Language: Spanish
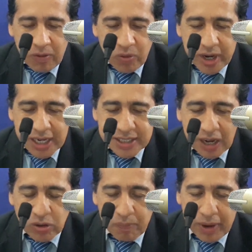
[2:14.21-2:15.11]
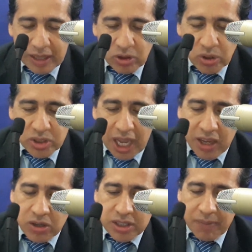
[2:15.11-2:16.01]
Un gran saludo para todos
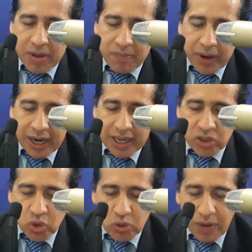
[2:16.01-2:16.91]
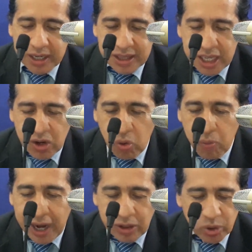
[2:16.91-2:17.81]
ellos, también para Jesús Martín,
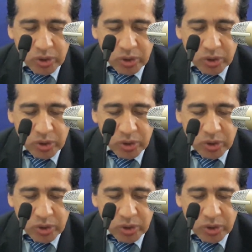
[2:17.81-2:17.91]
Ubaldo